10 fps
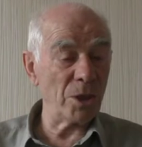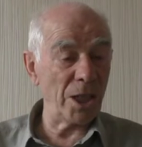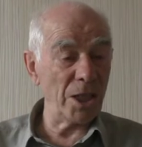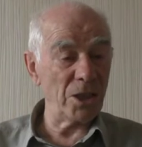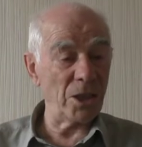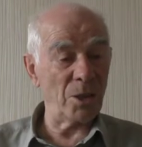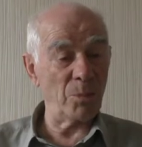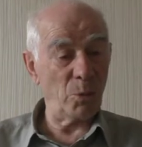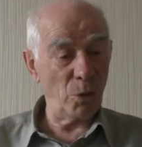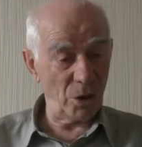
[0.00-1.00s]
до этих
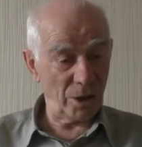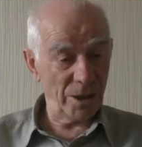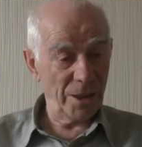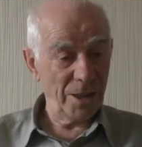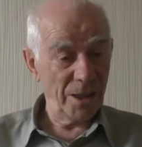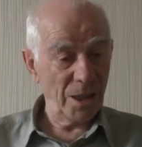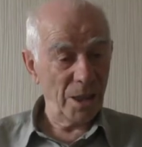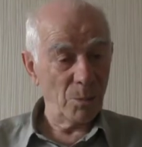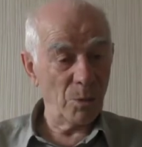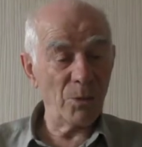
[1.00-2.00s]
пор,
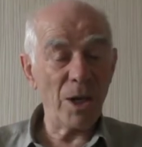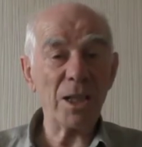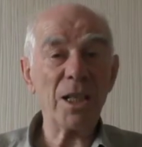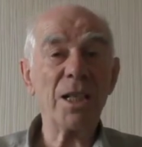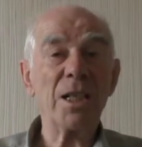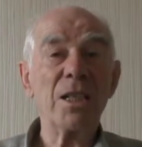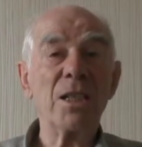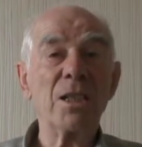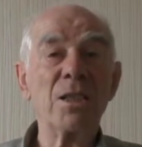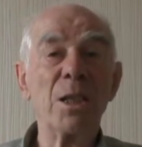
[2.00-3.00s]
бывало,
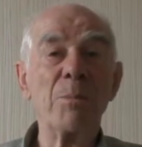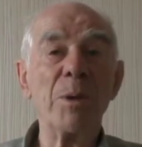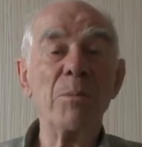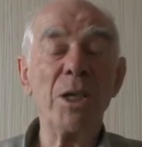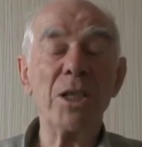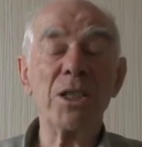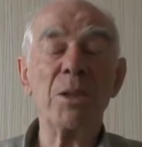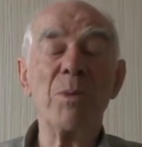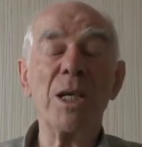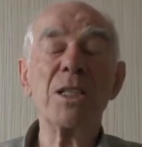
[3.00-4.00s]
за пример
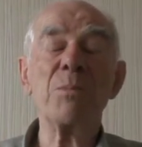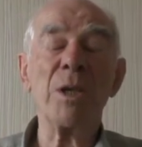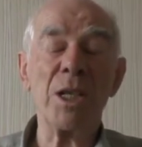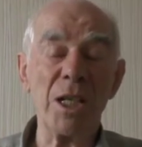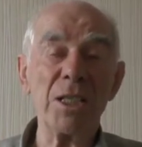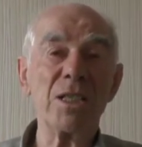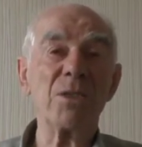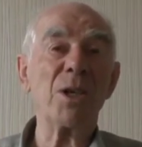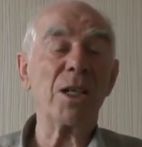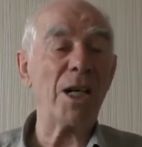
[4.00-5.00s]
тебя
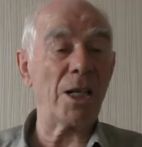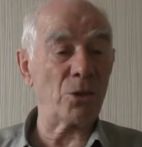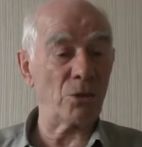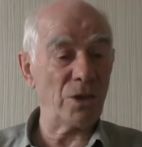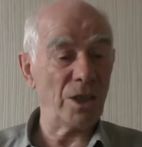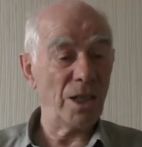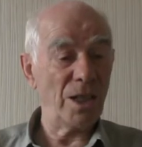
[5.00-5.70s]
смиренство кажут,